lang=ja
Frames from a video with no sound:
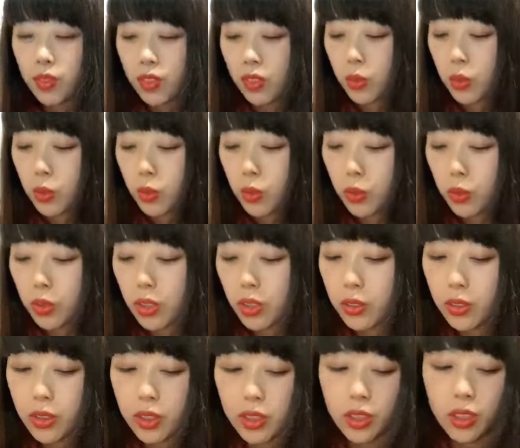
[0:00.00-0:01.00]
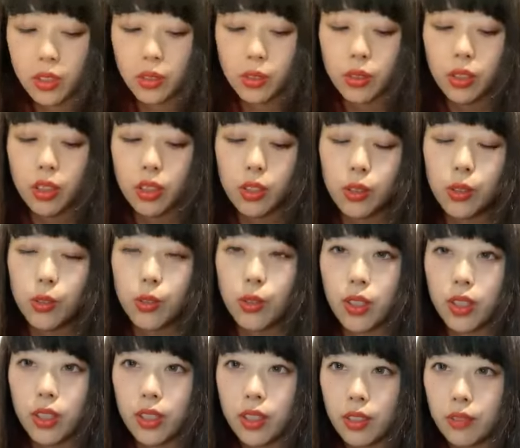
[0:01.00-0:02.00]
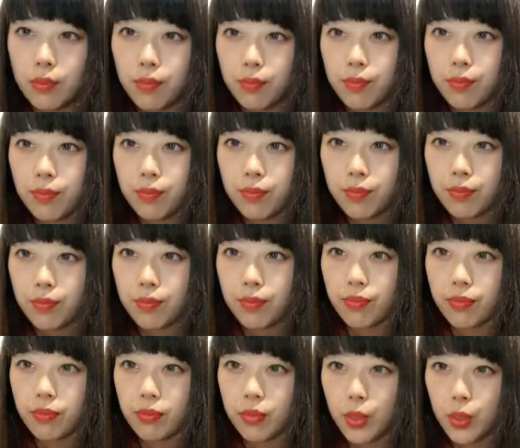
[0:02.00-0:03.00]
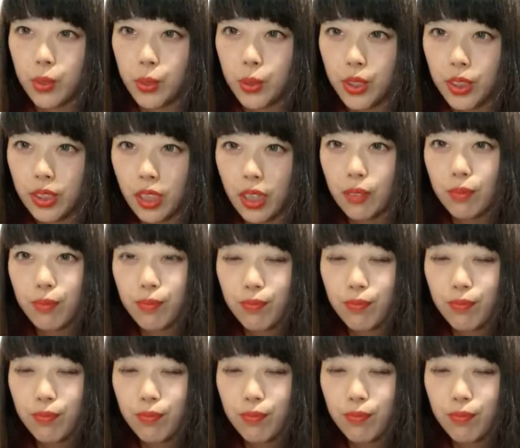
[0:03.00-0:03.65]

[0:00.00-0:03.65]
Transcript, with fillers: 9日のチケットがよくわからんどうした